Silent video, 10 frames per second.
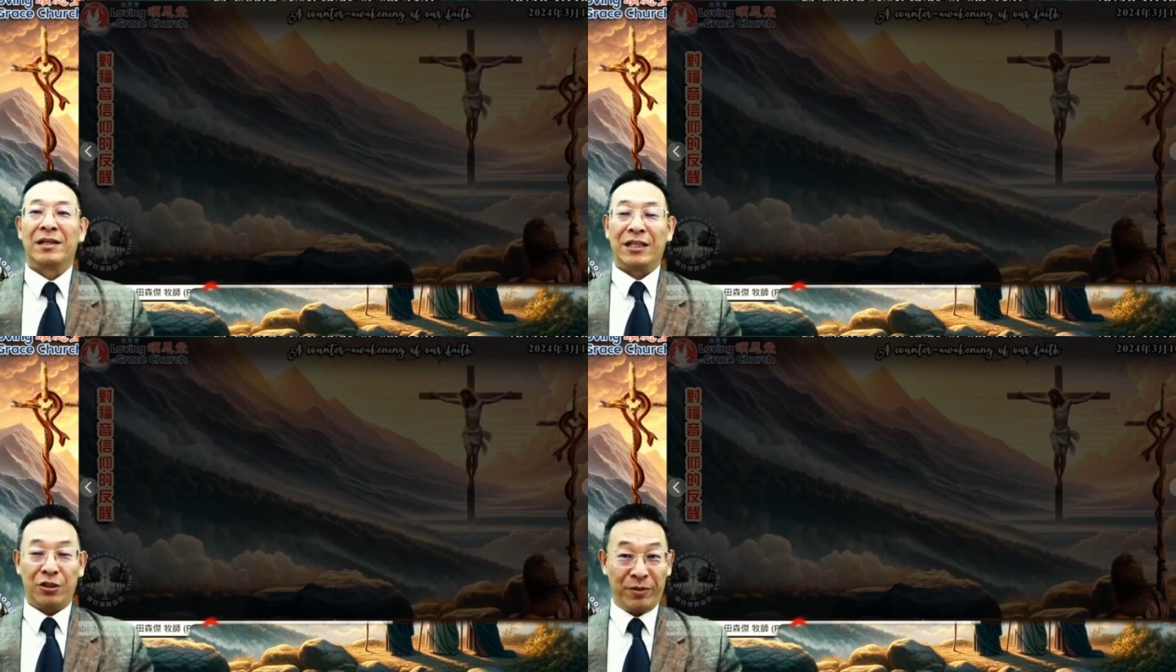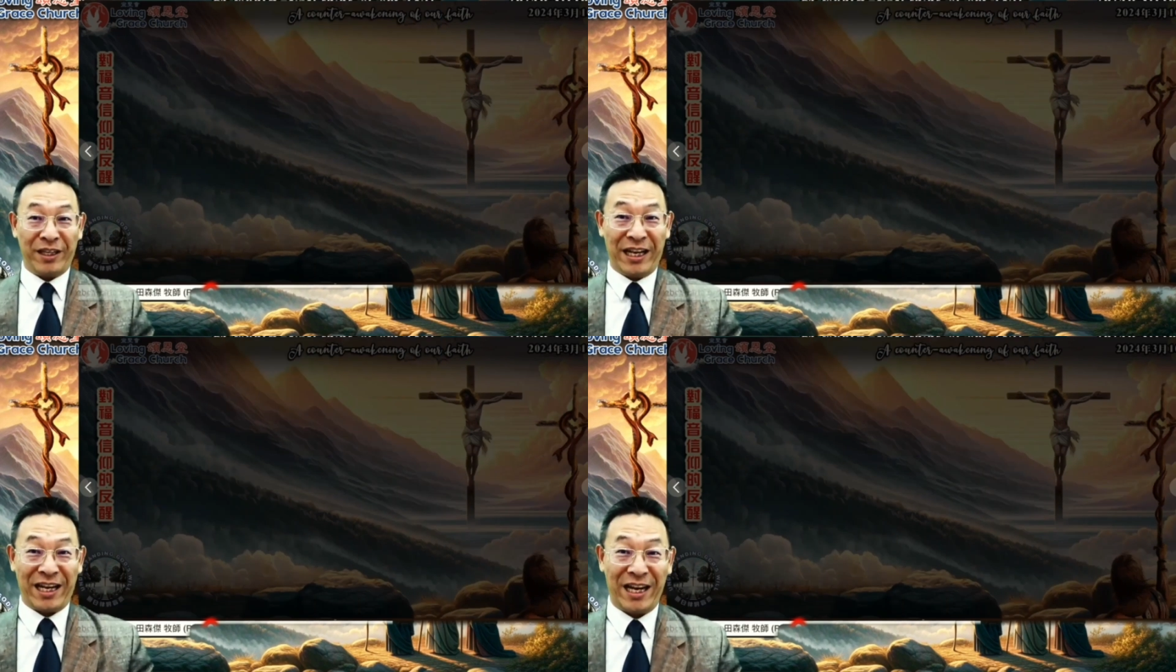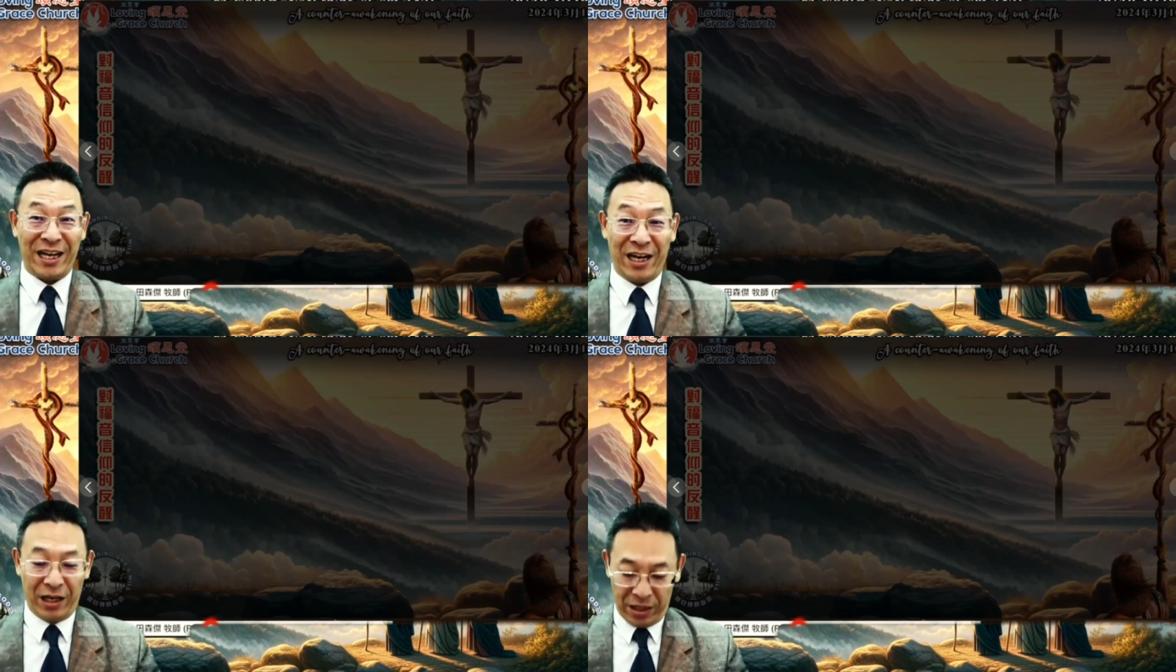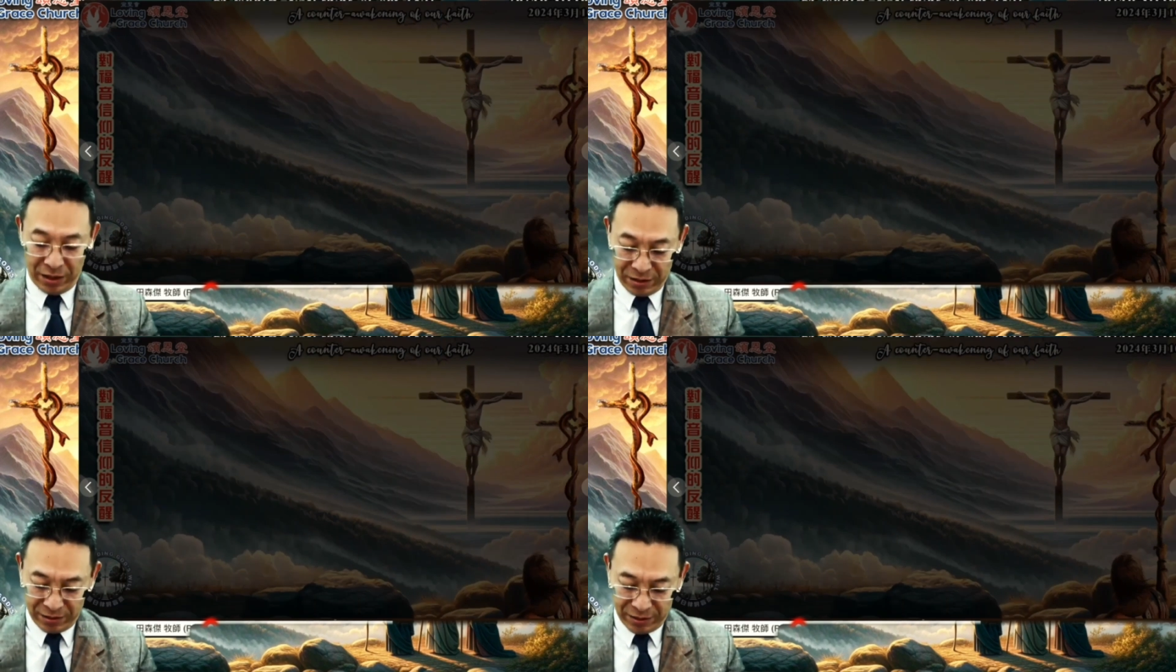但是我们先来看看呢，
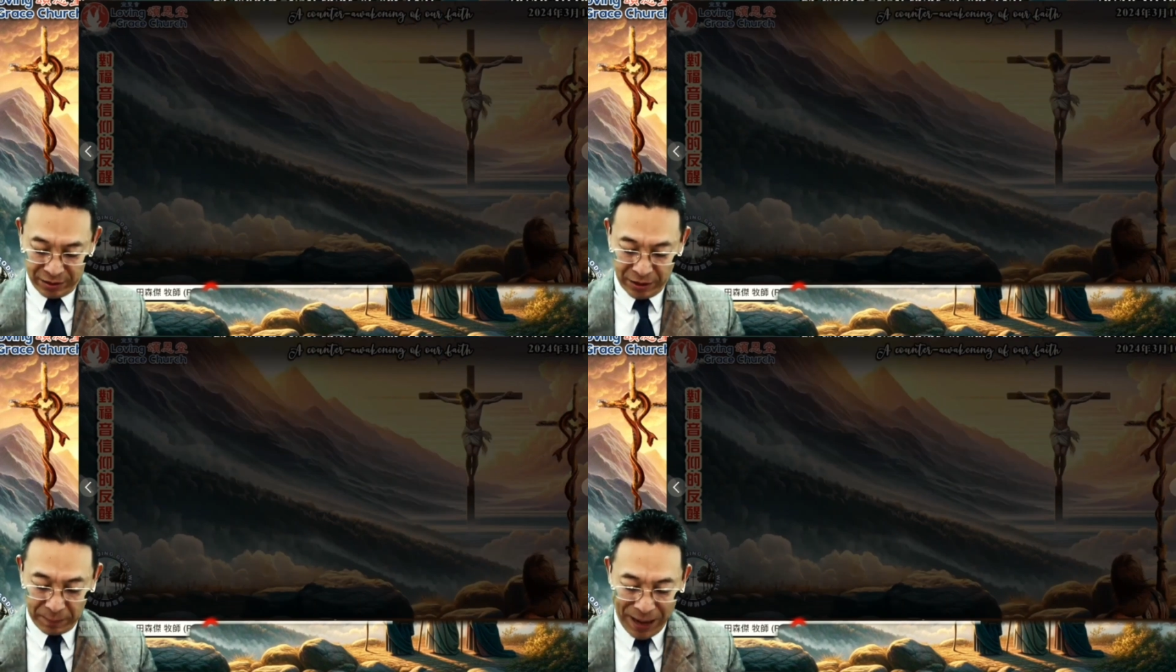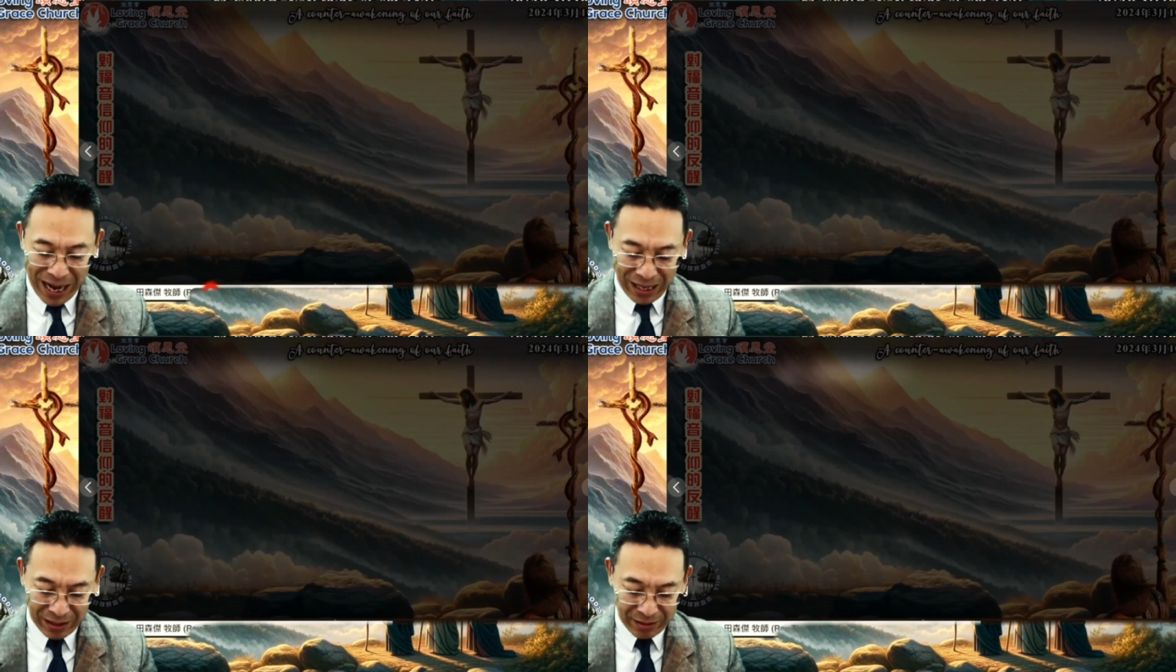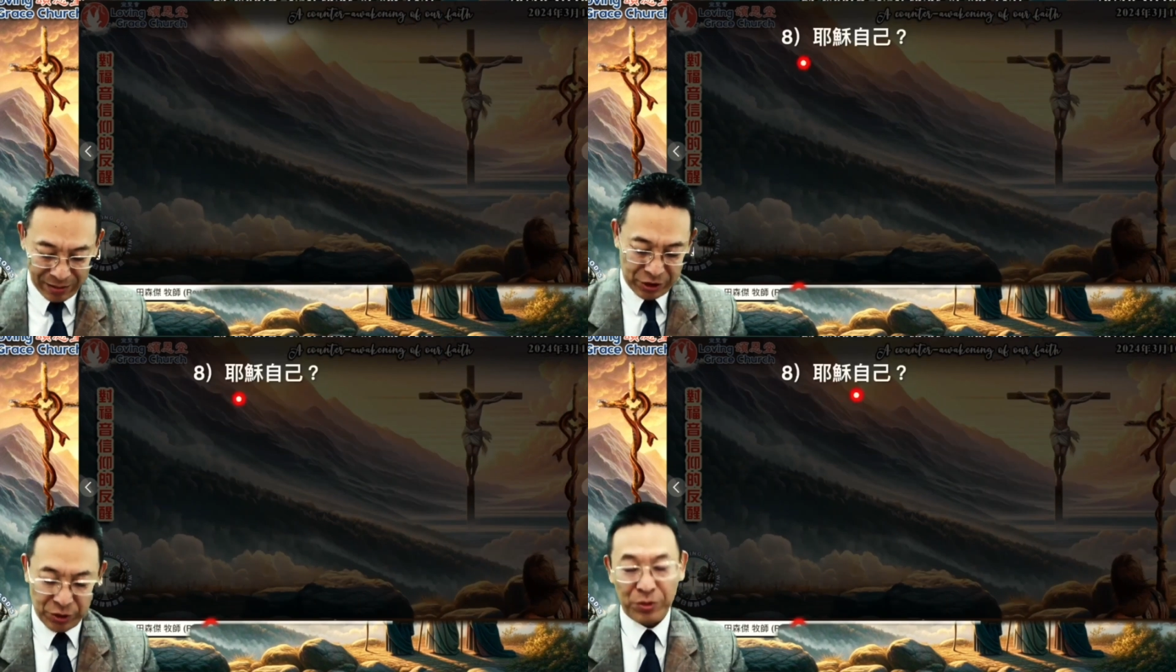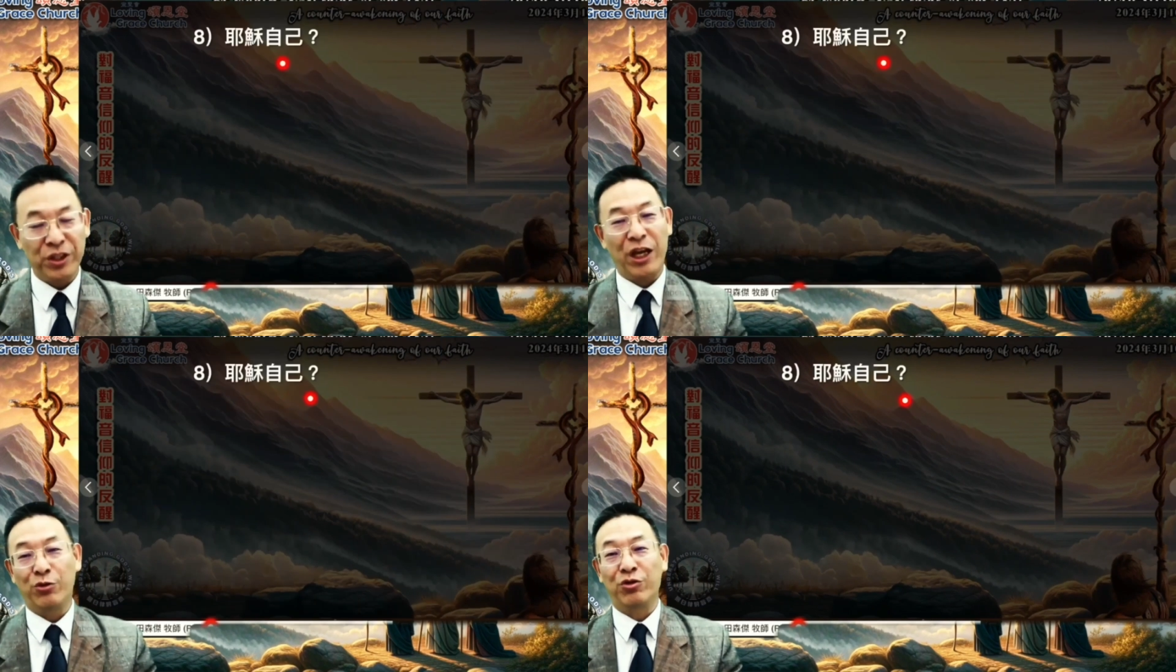第八是不是
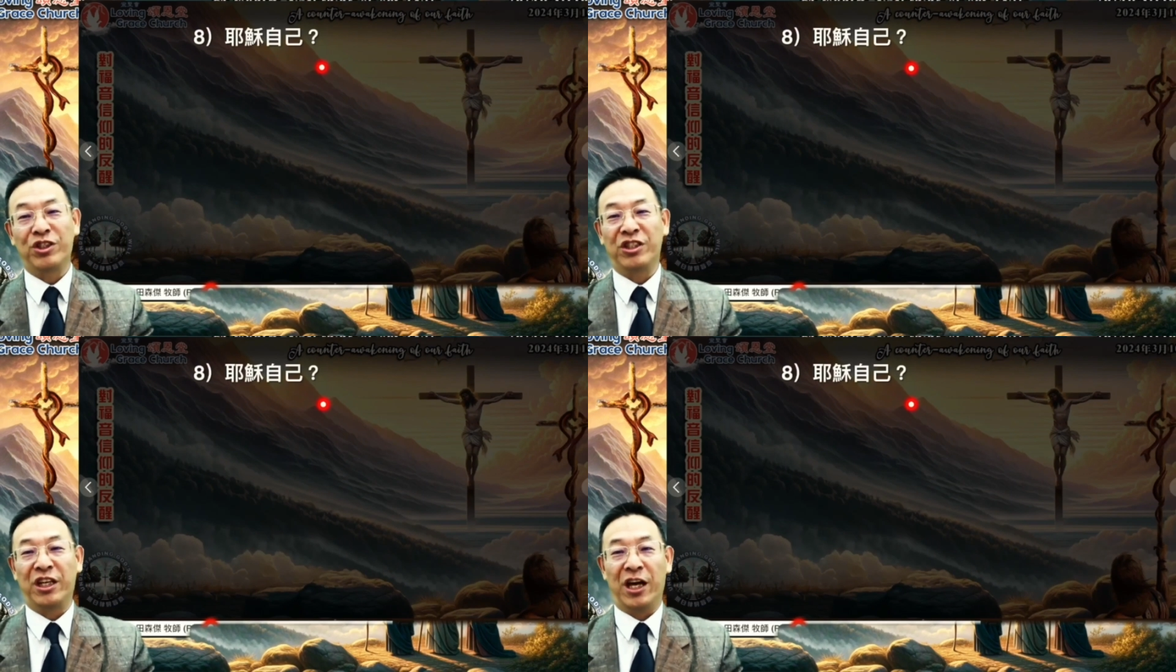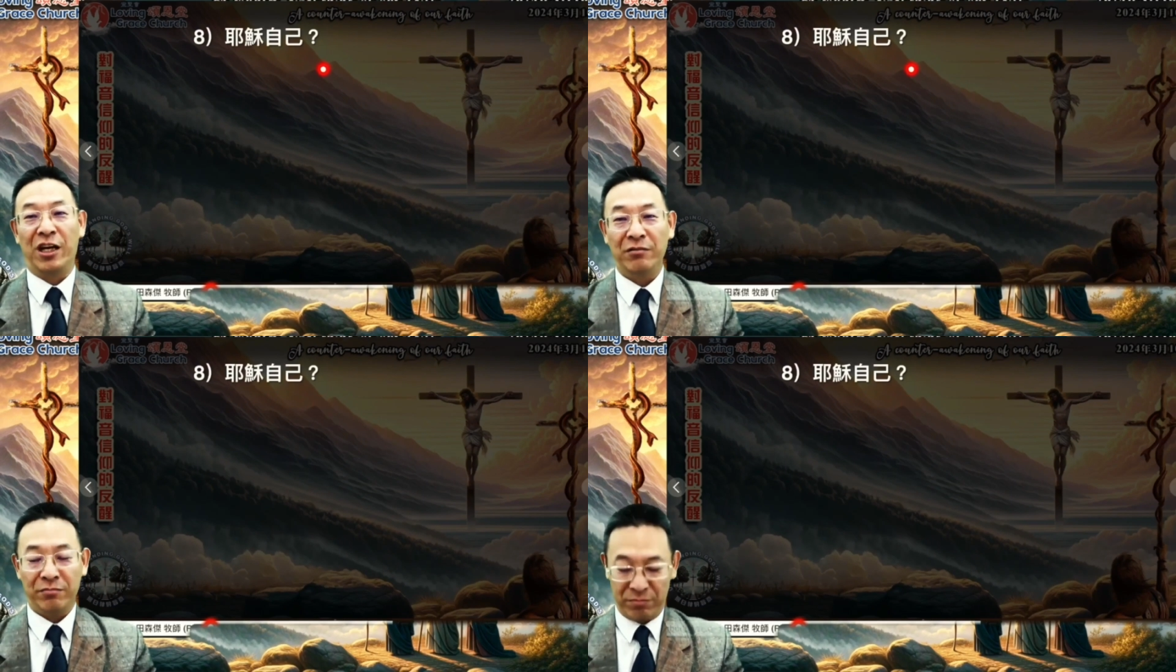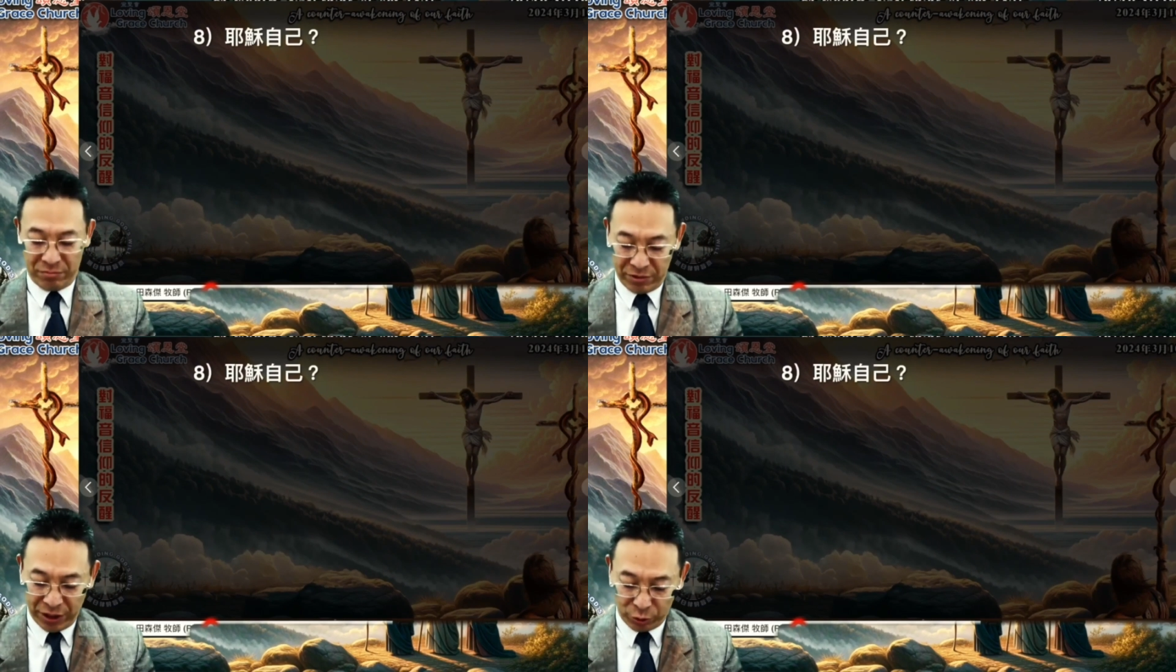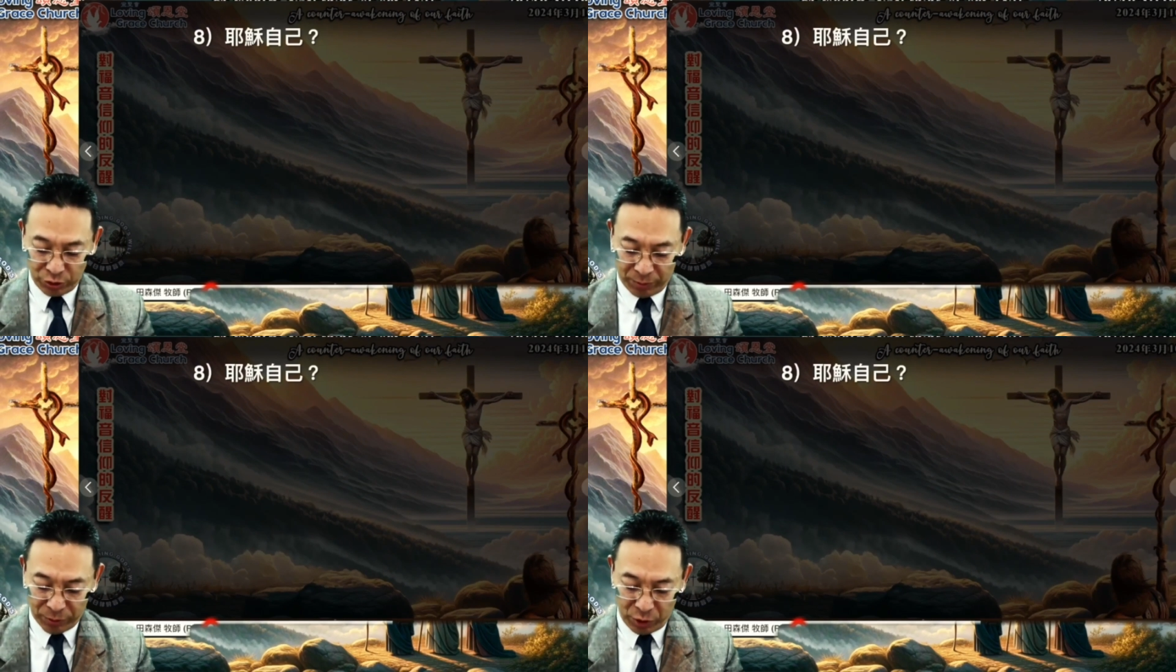耶稣自己呢？耶稣怎么